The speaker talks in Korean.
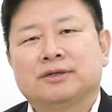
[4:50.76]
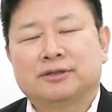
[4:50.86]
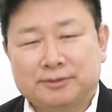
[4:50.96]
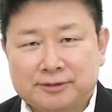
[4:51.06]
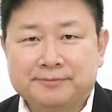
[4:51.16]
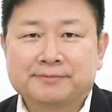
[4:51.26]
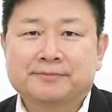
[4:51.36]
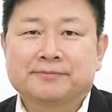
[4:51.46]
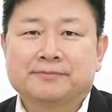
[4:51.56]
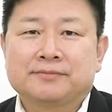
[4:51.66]
여러분,
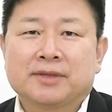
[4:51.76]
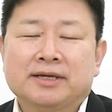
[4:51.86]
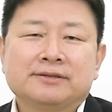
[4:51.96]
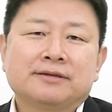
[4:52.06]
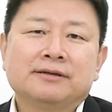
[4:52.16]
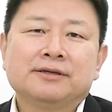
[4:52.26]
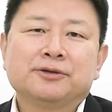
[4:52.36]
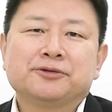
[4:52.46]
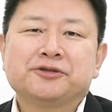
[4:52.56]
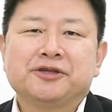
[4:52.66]

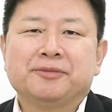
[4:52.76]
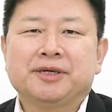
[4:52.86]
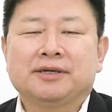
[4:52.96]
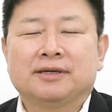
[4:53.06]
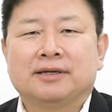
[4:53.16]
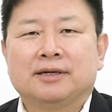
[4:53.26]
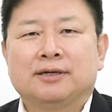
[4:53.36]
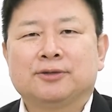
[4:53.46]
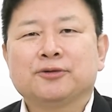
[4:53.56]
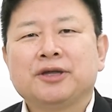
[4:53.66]
이스털린 교수님이
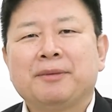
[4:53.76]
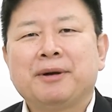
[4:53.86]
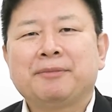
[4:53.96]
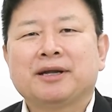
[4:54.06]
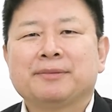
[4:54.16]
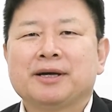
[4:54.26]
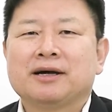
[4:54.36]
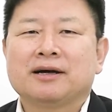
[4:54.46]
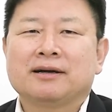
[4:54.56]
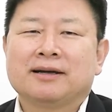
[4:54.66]
돈이 암만
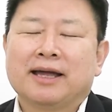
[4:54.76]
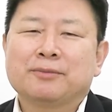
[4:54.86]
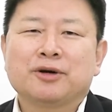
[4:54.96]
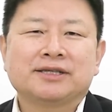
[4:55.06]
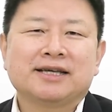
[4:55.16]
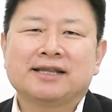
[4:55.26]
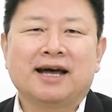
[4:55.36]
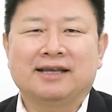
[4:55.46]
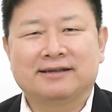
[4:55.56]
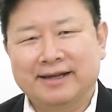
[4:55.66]
많아봐야 행복하지
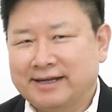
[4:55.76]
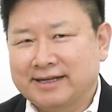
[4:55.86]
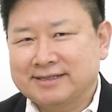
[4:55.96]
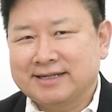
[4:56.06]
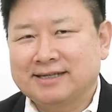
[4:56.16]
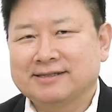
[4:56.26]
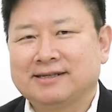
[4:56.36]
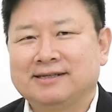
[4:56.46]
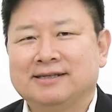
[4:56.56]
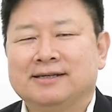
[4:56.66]
않아 이렇게 이야기하신 게 아니라,